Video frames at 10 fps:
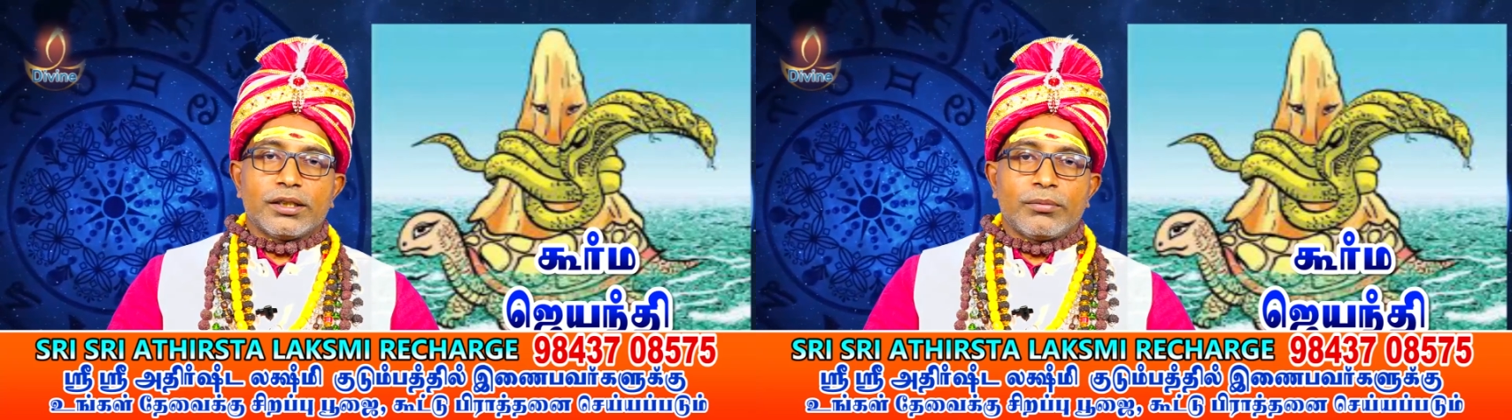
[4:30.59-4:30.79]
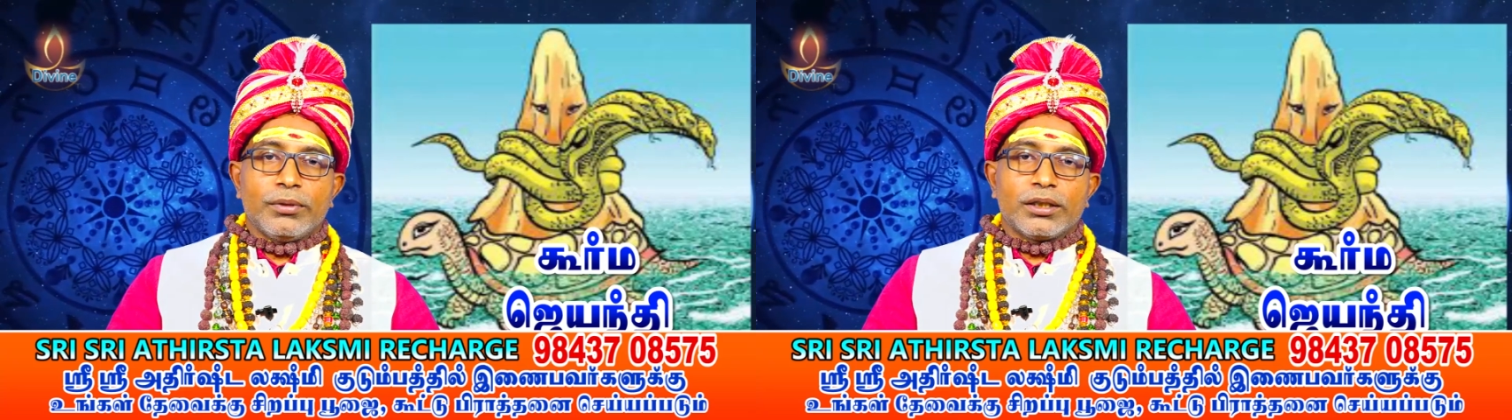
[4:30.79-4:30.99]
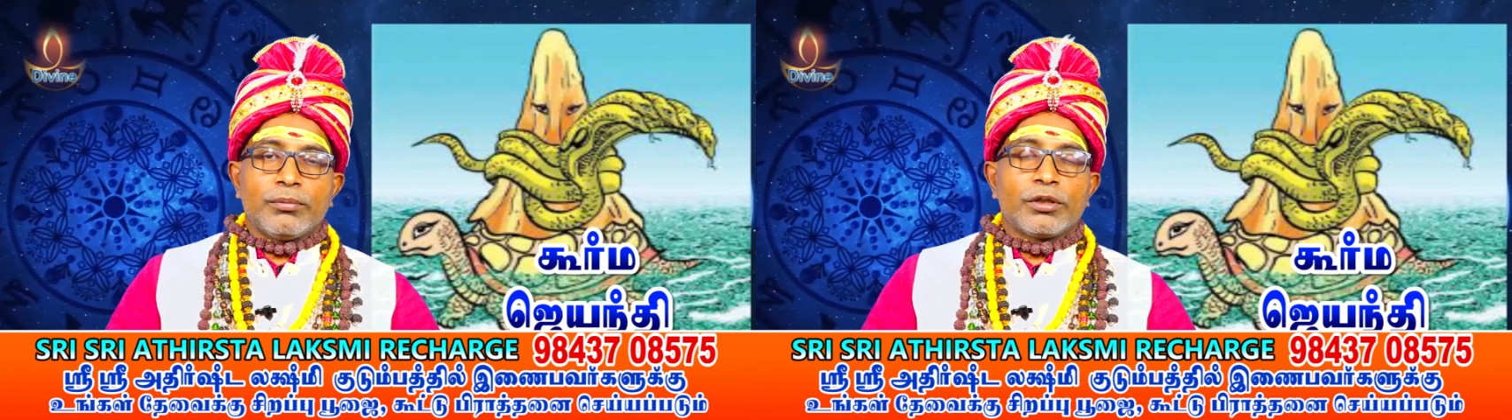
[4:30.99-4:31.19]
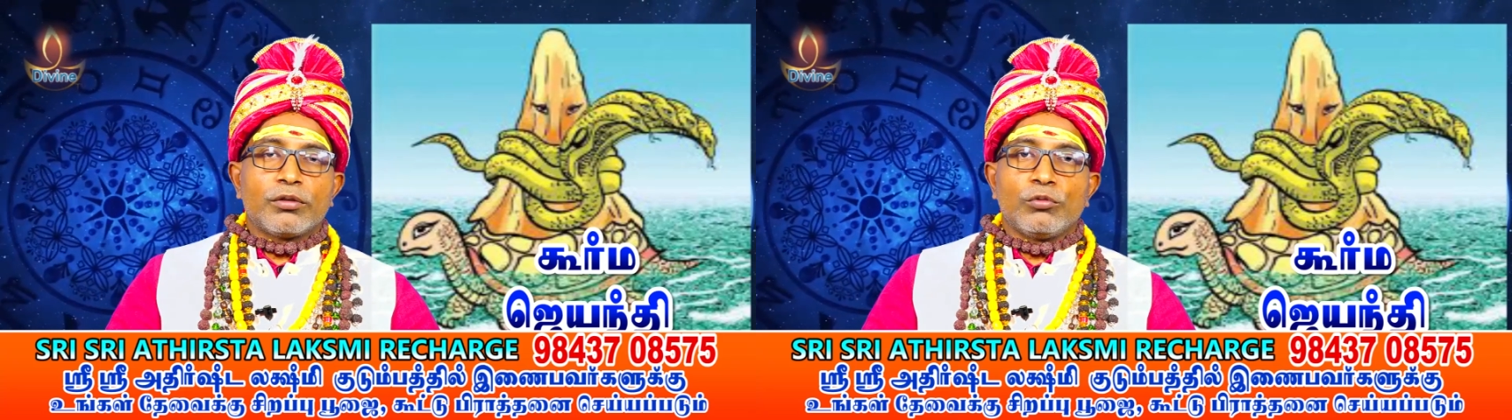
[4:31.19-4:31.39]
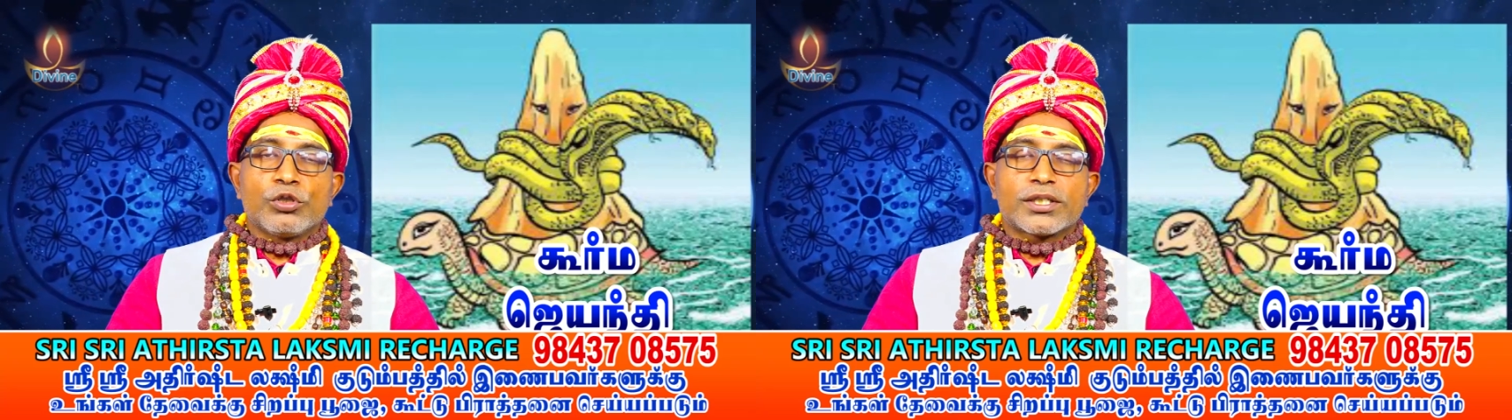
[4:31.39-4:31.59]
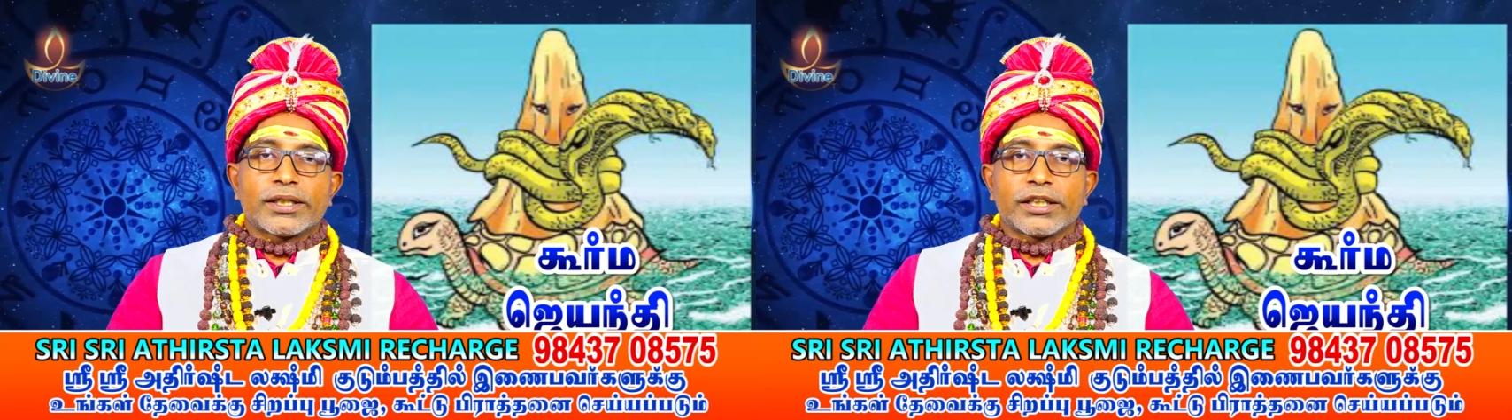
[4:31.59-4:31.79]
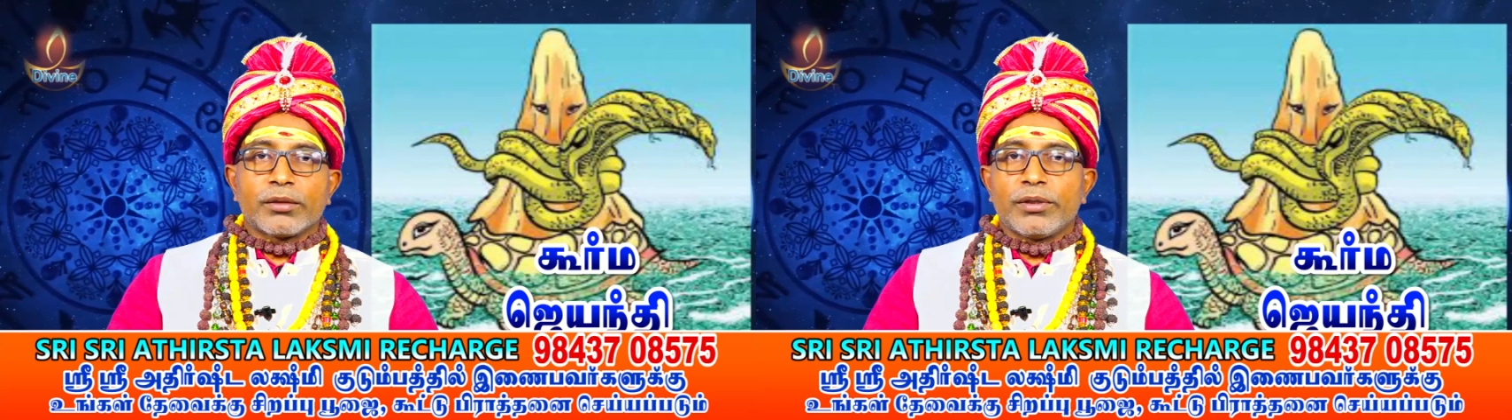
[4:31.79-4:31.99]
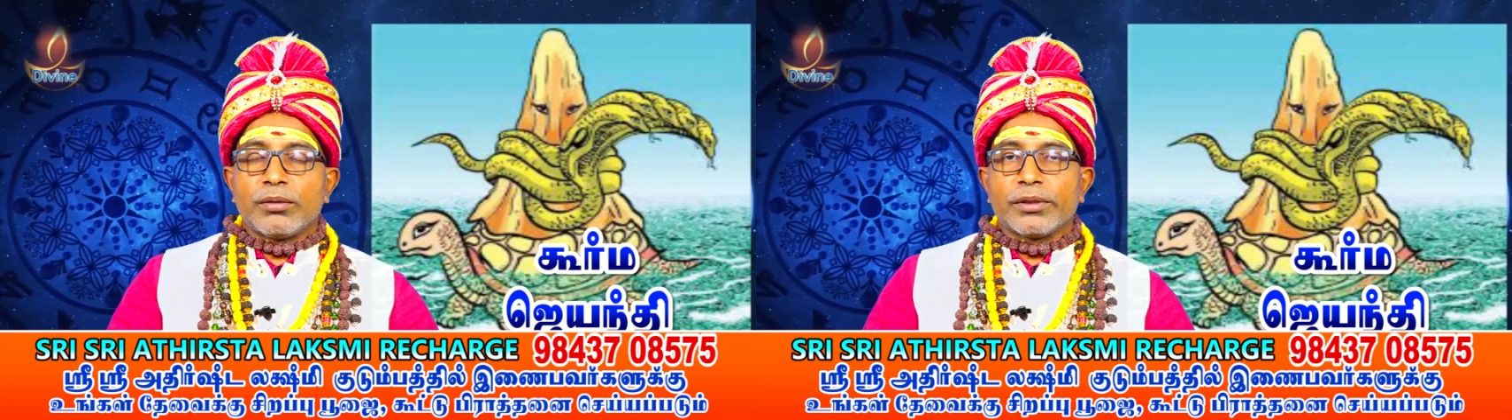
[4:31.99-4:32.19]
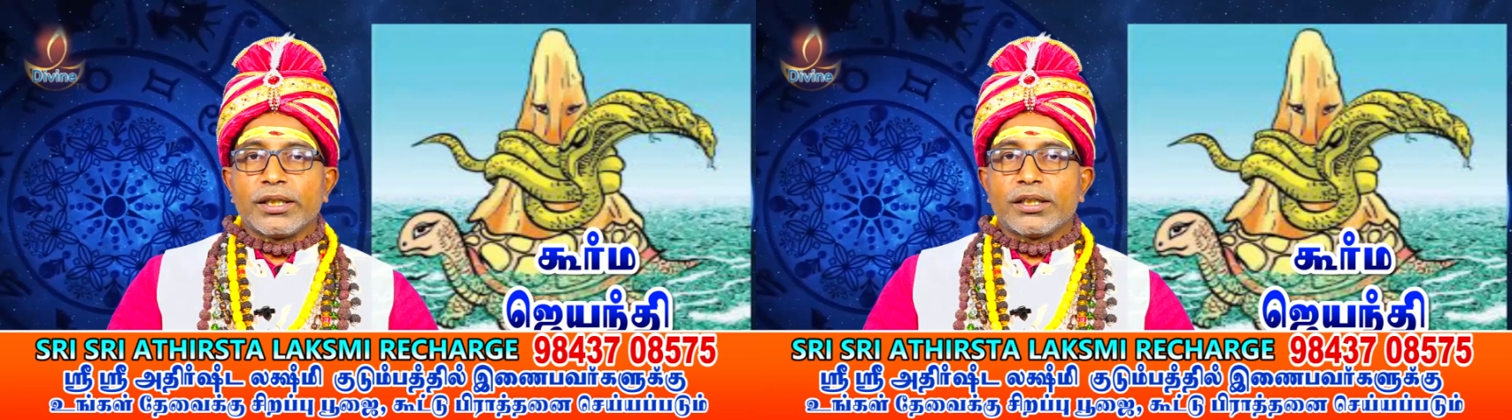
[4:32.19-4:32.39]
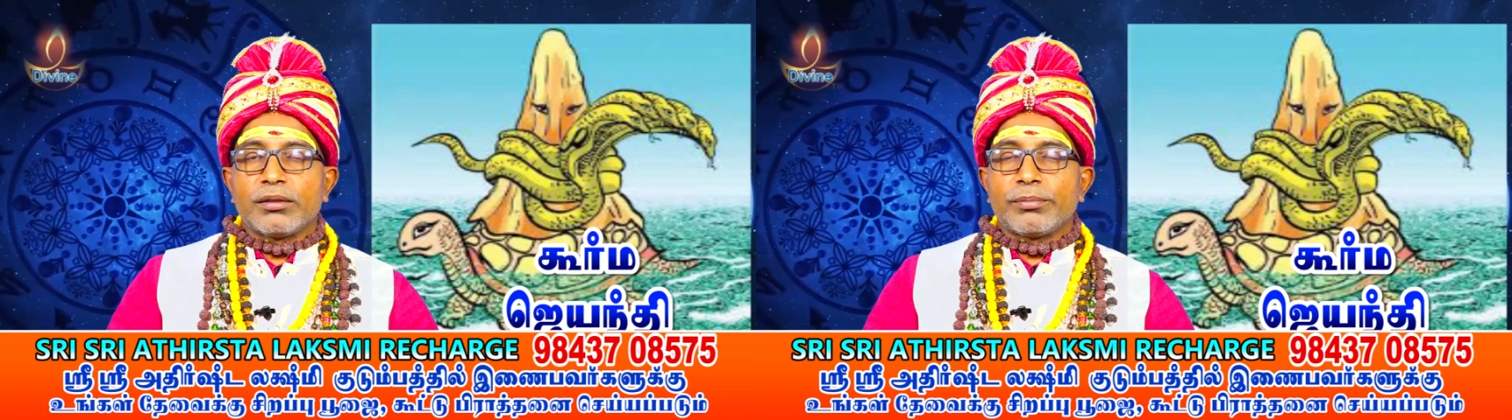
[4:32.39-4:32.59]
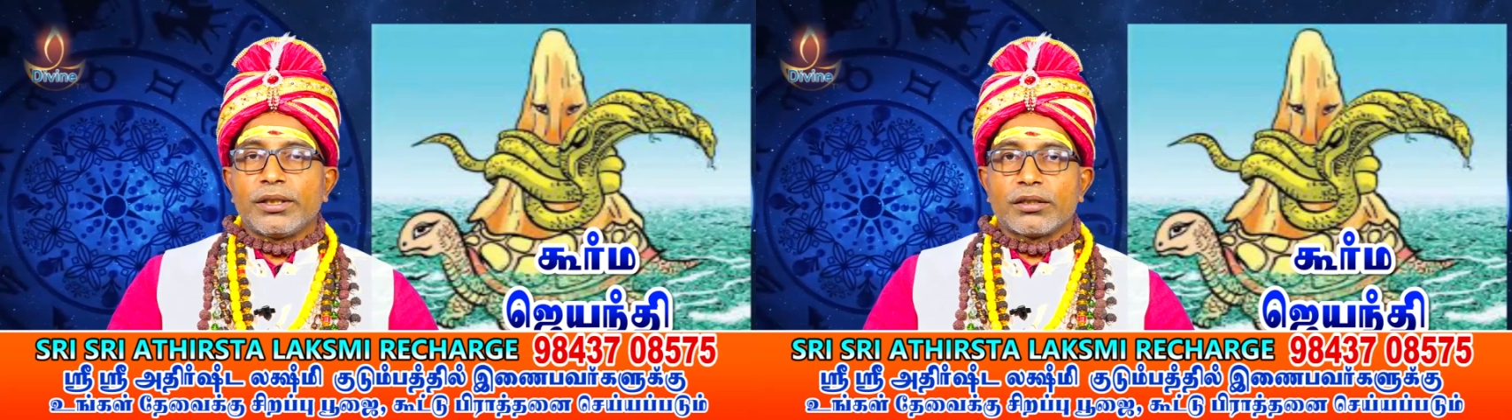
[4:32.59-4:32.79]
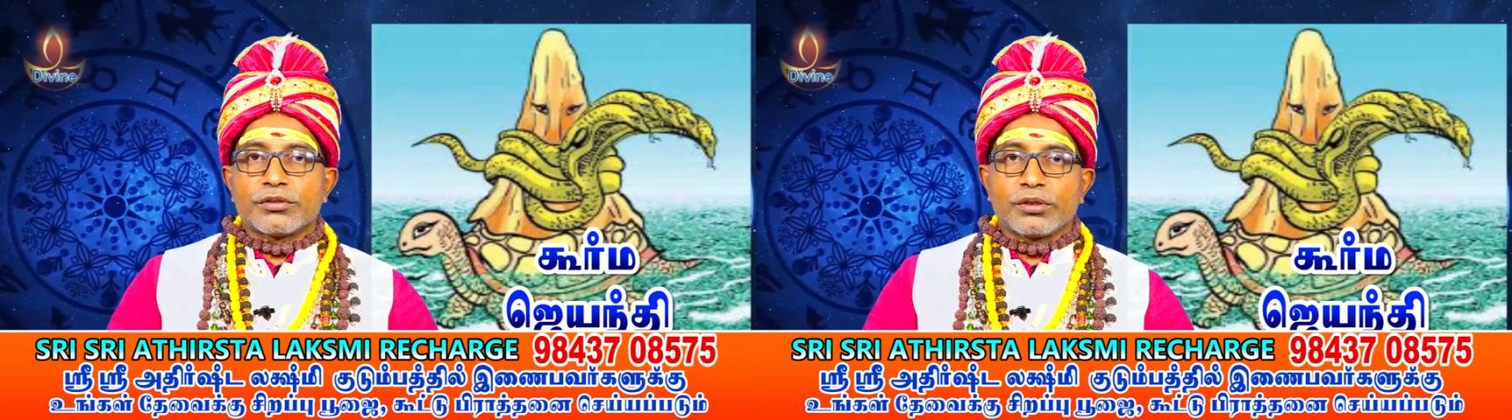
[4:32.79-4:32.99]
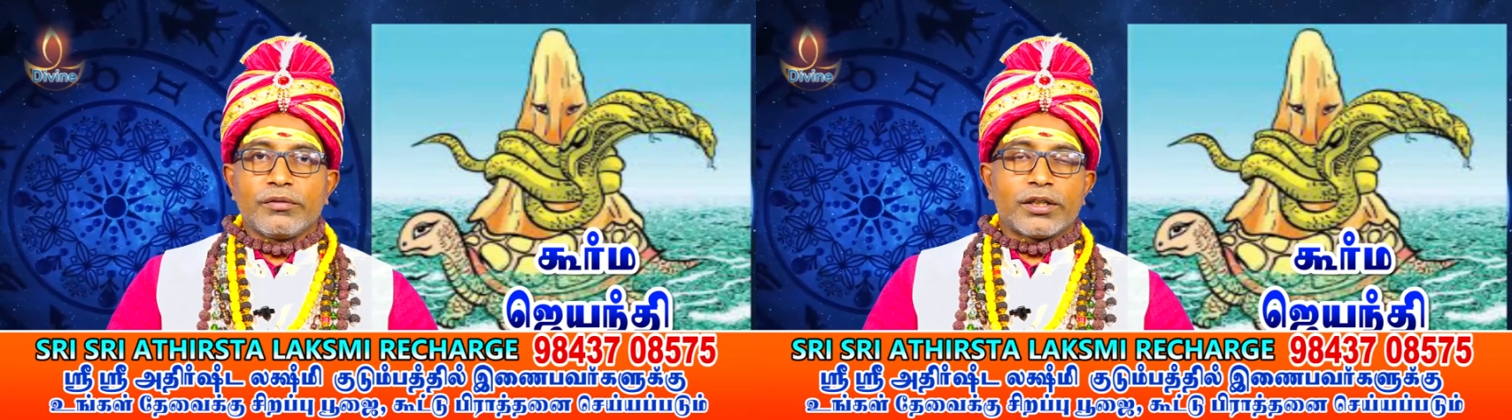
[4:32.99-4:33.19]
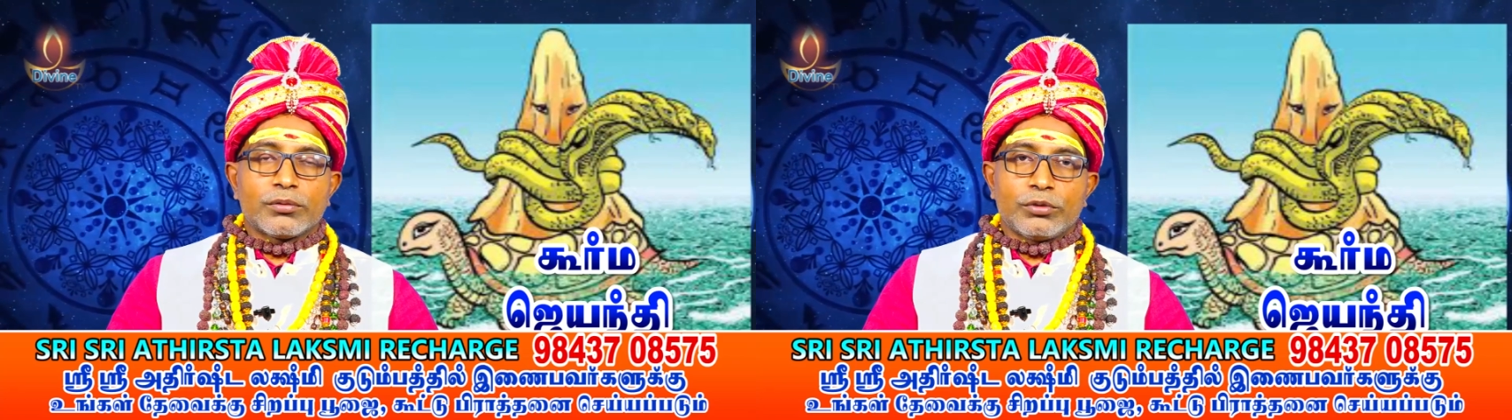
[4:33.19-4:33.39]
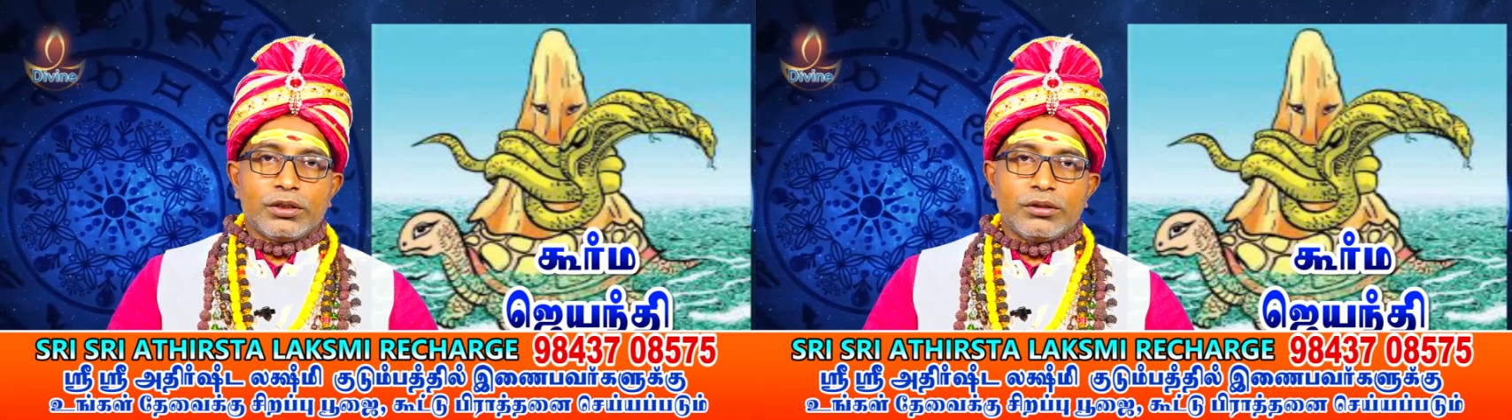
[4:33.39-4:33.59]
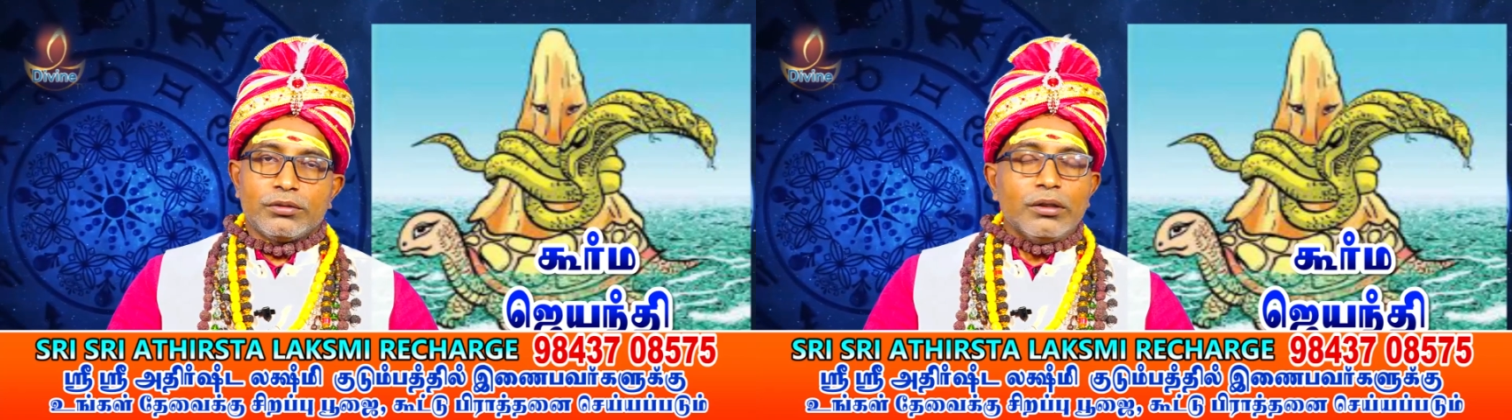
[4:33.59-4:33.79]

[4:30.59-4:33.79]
நம்மளுக்கு அமிர்தம் முழுசாக கிடைக்கணுமே நம்ம என்ன தான் பண்ணுறதுன்னு சொல்லி வேணும் போது